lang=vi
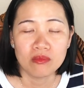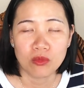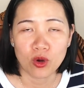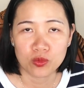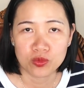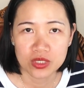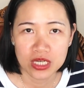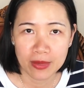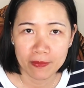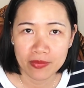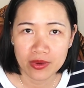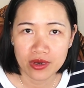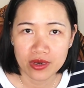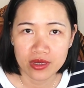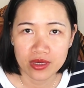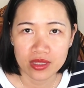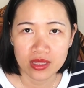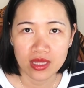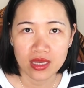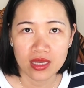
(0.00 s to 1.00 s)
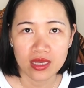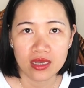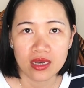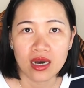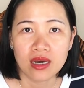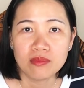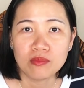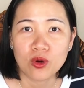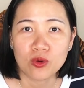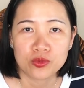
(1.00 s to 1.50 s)
100 người thì
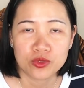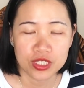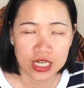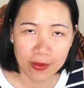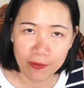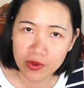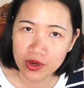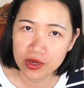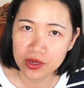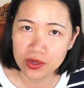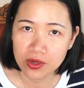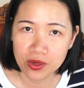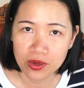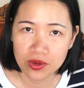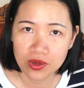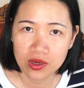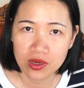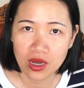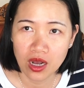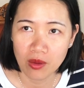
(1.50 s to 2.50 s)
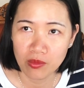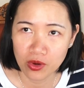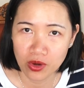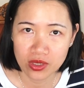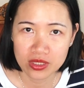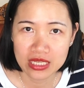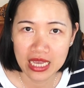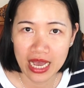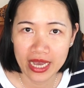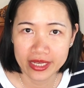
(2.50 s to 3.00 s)
hết 100 người luôn không
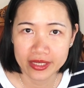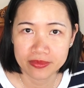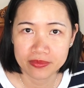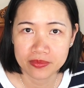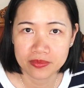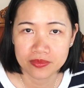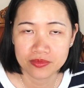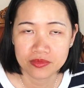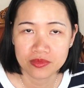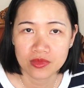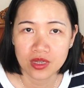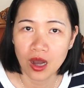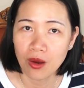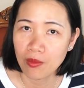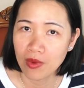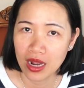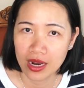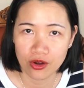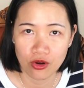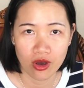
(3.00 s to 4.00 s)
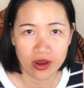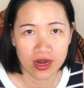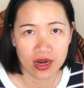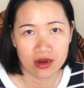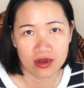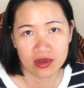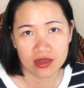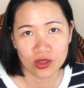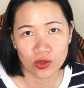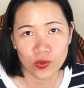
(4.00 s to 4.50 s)
nói sai không ai đoán ra
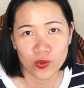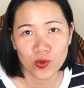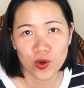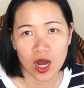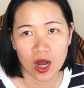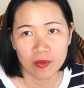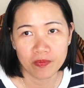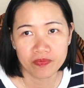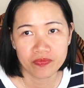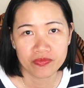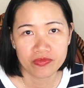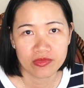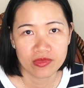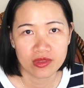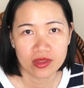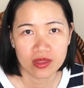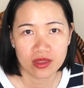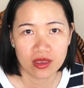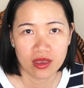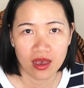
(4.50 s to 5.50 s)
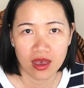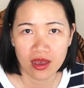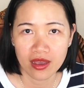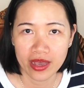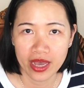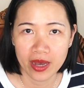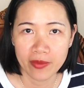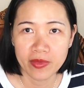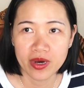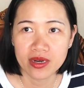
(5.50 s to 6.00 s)
được cái tuổi của ông kể
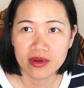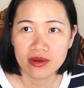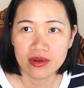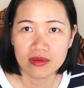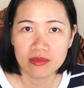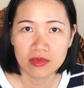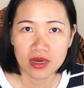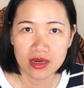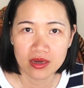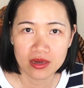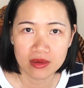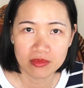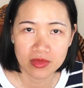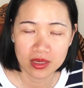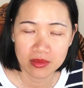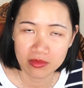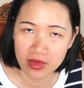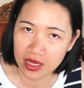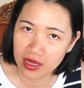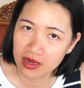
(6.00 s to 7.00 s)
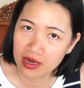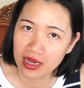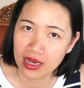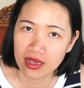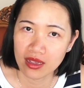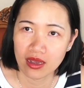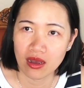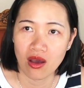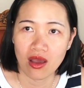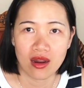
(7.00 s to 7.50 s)
cả bên bên bên Mỹ
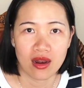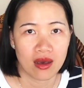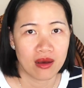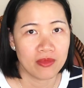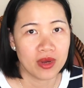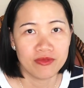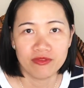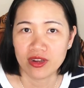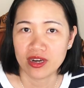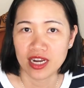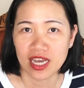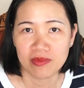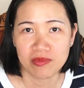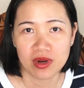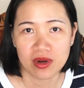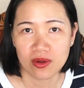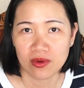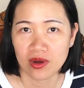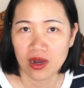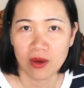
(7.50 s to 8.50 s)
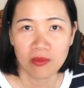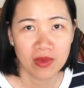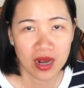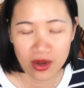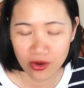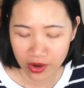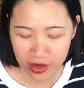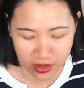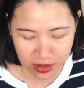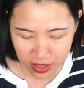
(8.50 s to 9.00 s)
này hay là bên Việt Nam mình luôn không
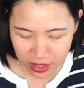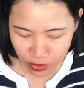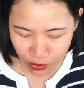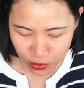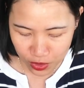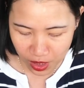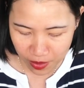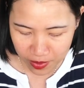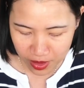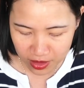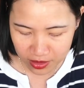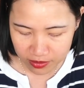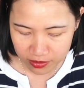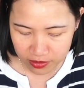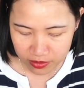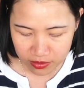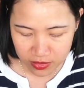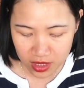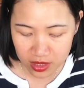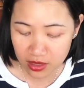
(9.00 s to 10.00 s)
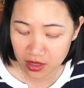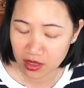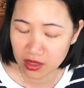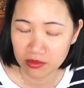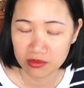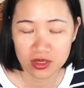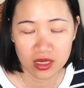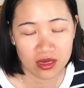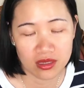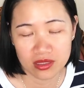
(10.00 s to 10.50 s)
ai đoán được cái tuổi ông hết nên nhìn
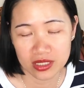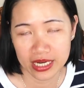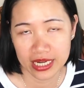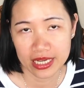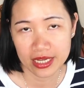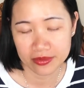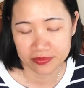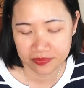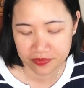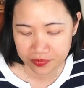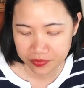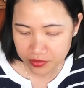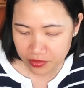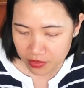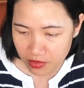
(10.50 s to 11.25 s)
ông rất là trẻ